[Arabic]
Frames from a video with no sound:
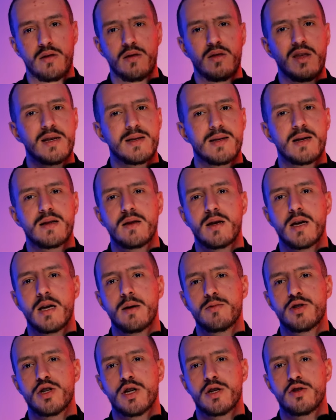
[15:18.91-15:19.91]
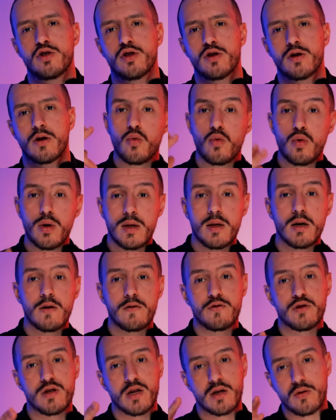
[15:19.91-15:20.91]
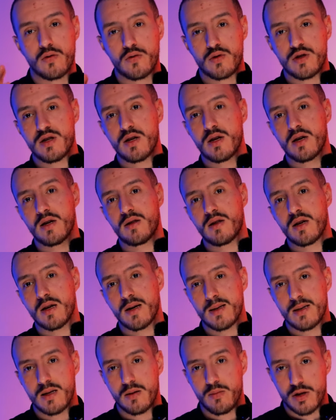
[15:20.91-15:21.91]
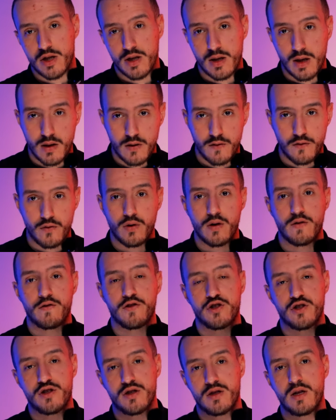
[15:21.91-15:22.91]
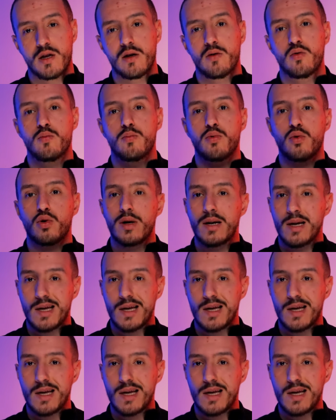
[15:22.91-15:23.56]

ديز زاد جيم تشينجر واذا فوزات اوسي انتريسي باش تعرفوا كيفاش ديروا بور